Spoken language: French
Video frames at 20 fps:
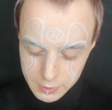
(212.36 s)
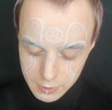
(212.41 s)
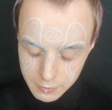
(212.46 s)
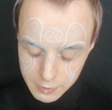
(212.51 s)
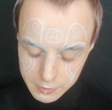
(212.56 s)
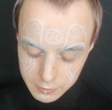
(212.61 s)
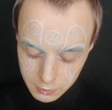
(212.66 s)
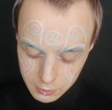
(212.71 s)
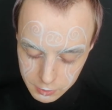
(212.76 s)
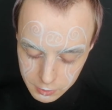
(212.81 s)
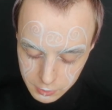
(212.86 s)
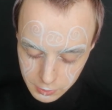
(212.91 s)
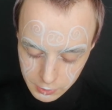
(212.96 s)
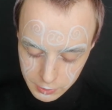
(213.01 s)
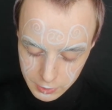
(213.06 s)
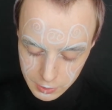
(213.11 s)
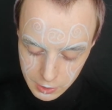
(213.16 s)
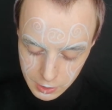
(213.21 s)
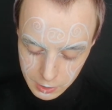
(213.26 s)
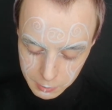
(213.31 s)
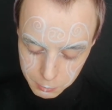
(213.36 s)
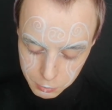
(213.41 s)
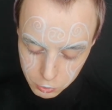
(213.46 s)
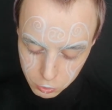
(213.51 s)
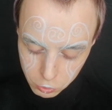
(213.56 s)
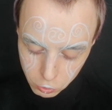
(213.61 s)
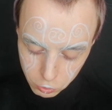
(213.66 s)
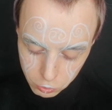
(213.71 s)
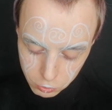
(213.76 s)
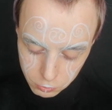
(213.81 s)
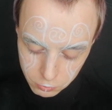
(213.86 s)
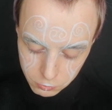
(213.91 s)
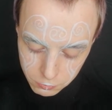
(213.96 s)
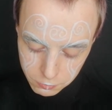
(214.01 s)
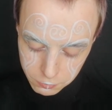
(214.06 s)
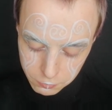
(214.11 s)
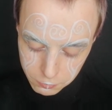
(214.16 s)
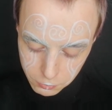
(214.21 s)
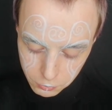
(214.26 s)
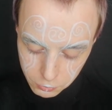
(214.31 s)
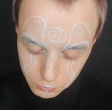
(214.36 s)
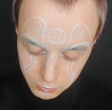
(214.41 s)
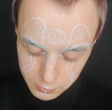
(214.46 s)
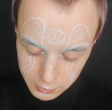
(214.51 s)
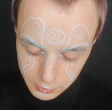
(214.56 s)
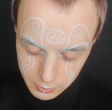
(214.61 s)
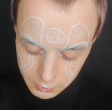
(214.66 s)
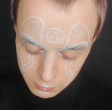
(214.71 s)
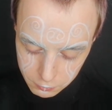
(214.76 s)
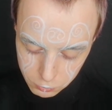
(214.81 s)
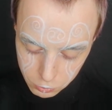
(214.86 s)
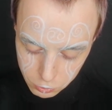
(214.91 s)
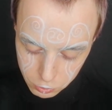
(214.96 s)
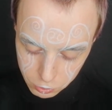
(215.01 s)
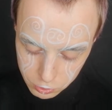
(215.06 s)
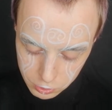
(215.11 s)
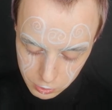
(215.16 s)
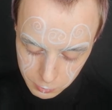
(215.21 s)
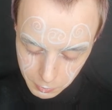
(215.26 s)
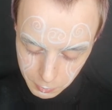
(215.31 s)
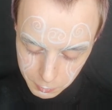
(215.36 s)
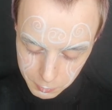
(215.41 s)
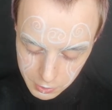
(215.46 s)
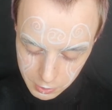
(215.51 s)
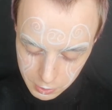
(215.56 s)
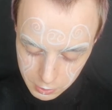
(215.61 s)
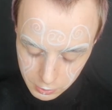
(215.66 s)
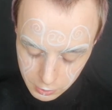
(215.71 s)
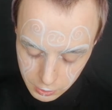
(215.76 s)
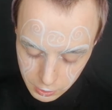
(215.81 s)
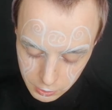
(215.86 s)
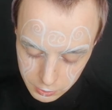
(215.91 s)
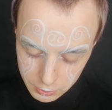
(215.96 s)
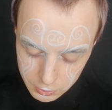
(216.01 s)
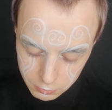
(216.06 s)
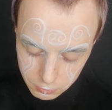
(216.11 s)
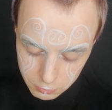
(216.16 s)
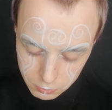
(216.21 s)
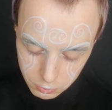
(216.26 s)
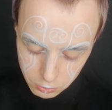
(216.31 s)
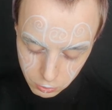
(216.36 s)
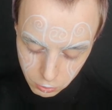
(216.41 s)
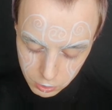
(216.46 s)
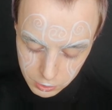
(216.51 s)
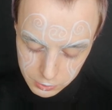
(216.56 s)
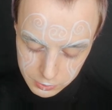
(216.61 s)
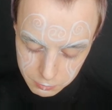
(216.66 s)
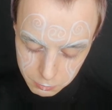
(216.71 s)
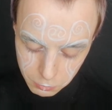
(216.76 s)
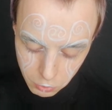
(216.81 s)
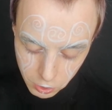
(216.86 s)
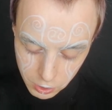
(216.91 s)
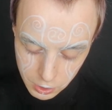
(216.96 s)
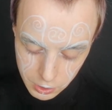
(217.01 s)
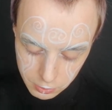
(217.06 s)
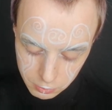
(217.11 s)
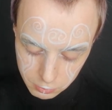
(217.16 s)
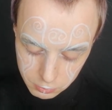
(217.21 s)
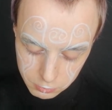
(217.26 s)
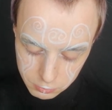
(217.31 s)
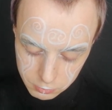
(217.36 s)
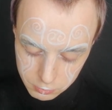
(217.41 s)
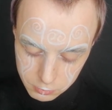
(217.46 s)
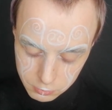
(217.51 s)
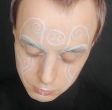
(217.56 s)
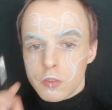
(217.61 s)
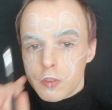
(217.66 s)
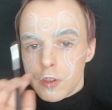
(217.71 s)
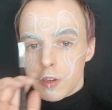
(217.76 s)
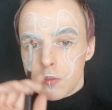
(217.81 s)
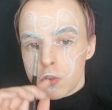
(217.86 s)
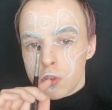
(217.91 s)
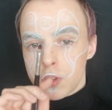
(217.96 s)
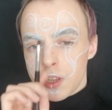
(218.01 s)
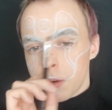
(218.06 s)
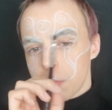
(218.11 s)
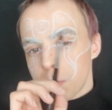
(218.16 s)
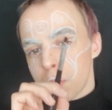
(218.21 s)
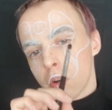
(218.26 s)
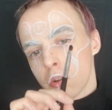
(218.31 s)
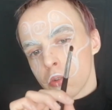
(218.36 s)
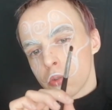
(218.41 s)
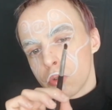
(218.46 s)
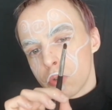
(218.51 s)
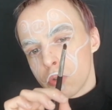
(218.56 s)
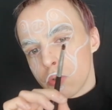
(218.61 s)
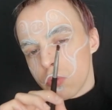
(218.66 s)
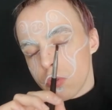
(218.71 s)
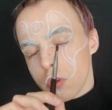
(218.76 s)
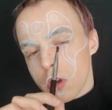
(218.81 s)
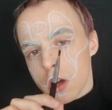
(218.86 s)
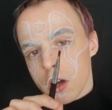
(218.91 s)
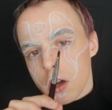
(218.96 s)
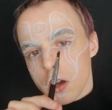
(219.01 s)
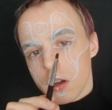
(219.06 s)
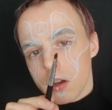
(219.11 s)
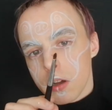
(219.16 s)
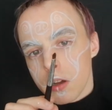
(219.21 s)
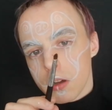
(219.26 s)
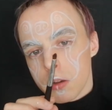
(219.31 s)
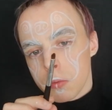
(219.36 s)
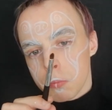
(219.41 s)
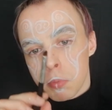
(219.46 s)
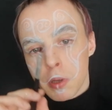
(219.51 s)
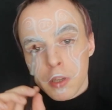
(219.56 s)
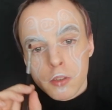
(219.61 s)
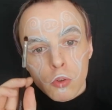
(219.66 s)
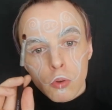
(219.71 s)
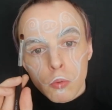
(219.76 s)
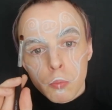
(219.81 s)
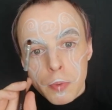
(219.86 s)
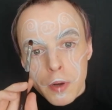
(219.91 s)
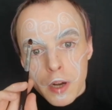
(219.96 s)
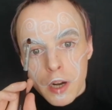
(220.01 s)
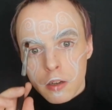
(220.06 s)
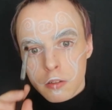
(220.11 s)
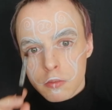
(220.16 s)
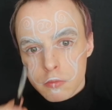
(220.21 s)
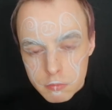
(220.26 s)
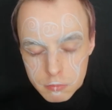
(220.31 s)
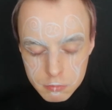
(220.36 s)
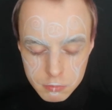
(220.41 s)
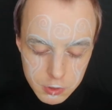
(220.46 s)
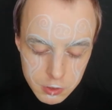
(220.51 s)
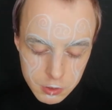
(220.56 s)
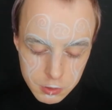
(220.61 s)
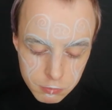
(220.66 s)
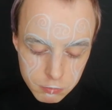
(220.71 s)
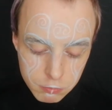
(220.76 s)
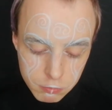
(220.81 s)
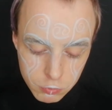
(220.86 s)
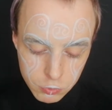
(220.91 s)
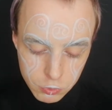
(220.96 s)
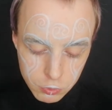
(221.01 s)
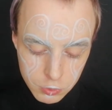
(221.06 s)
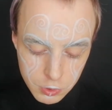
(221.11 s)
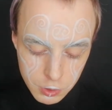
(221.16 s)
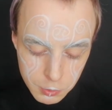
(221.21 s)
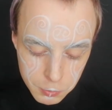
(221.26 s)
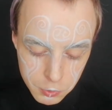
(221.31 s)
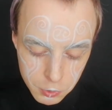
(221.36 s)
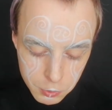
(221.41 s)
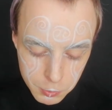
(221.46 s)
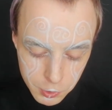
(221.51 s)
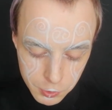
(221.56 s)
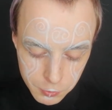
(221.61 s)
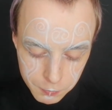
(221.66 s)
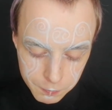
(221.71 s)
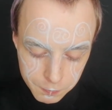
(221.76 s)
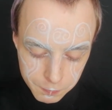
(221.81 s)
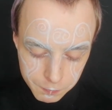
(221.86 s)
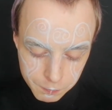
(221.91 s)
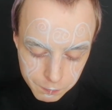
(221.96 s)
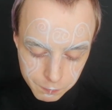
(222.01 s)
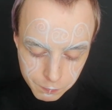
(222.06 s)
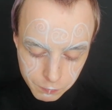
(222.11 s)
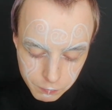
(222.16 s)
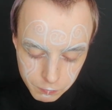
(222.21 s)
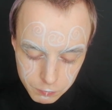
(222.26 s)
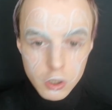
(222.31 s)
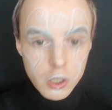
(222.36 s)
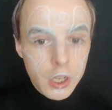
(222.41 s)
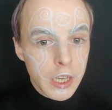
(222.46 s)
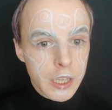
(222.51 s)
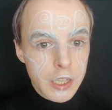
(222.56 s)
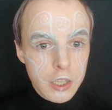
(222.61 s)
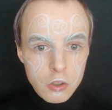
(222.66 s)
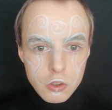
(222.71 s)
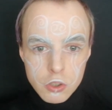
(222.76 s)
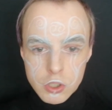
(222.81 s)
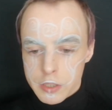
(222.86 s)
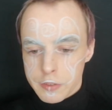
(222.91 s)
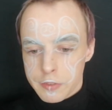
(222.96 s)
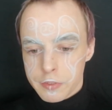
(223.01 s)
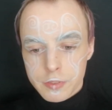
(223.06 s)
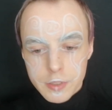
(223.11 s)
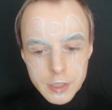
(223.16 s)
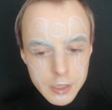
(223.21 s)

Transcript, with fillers: ça va être un gris un peu trop foncé, vu que j'aimerais bien un gris relativement clair. Je vais venir prendre du coup un pinceau plat Hein, tout simplement, le gris que j'ai